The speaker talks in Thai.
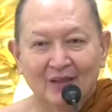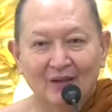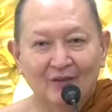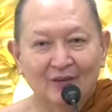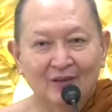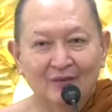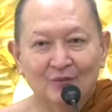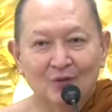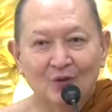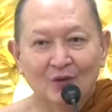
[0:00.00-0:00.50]
เท่า
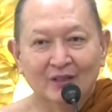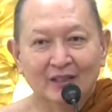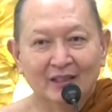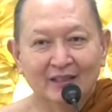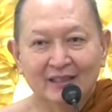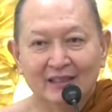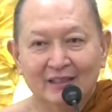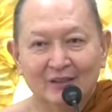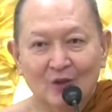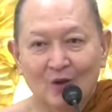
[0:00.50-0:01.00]
กับพวก
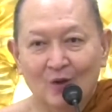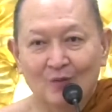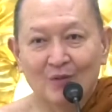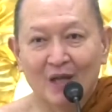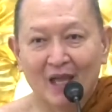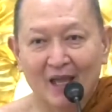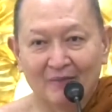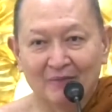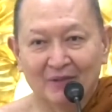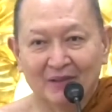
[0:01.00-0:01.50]
ที่กินของ
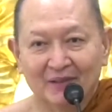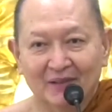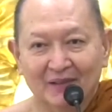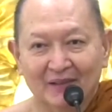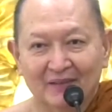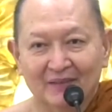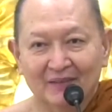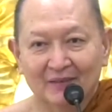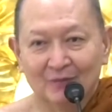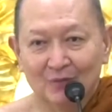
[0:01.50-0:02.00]
แพงเหมือน
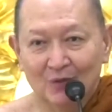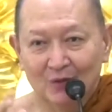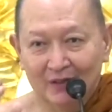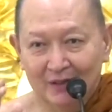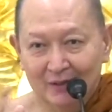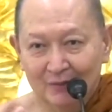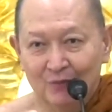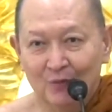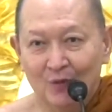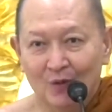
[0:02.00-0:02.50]
กัน พวก
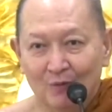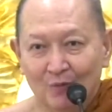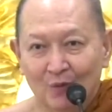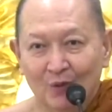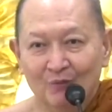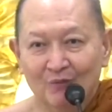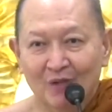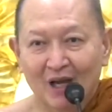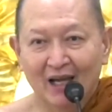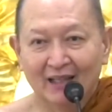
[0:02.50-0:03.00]
นี้พวก
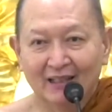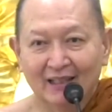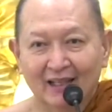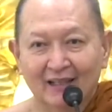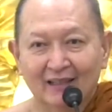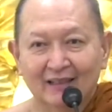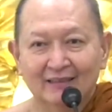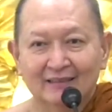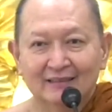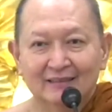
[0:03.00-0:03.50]
บุญมาก
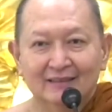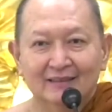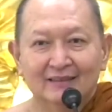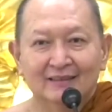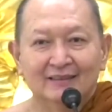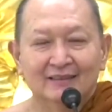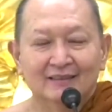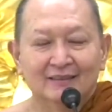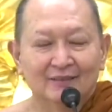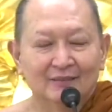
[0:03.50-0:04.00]
นะ
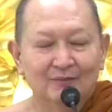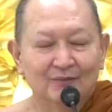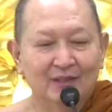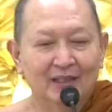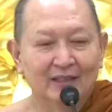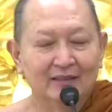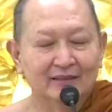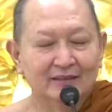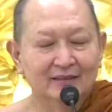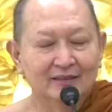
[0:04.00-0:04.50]
เป
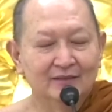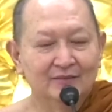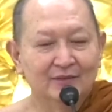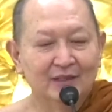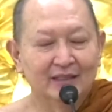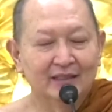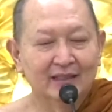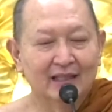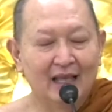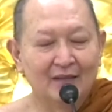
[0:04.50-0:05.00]
ลี่ยนชื่อ
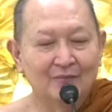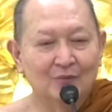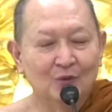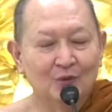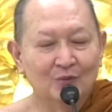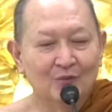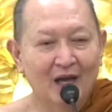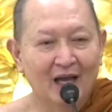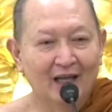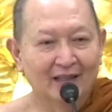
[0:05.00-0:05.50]
เป็นนาย
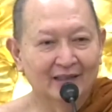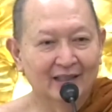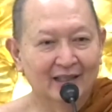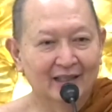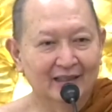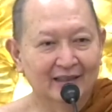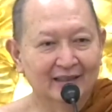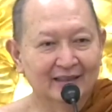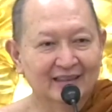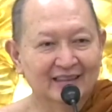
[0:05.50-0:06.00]
บุญมาก
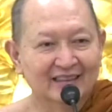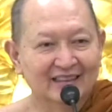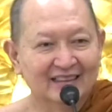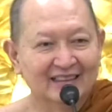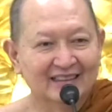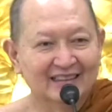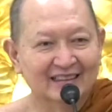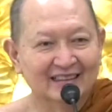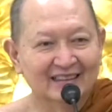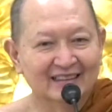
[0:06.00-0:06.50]
ได้
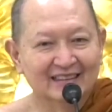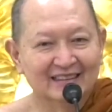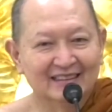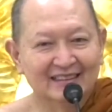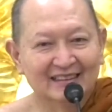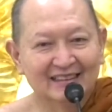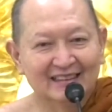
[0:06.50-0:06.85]
นะ